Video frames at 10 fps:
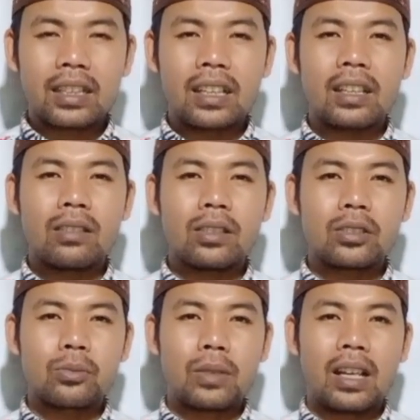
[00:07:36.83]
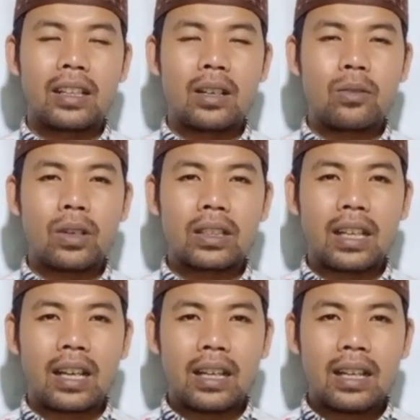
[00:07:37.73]
dengan Allah Subhanahu wa
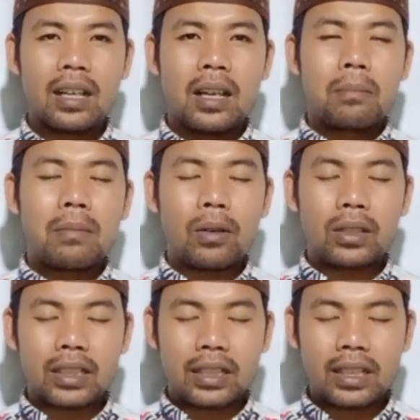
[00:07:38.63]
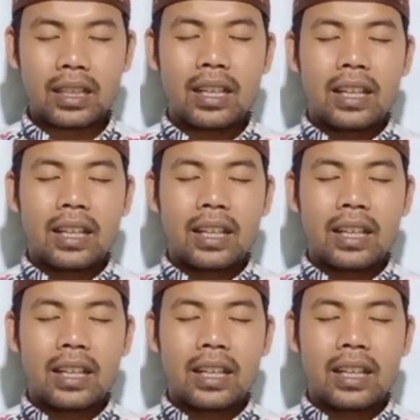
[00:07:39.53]
taala bahwasanya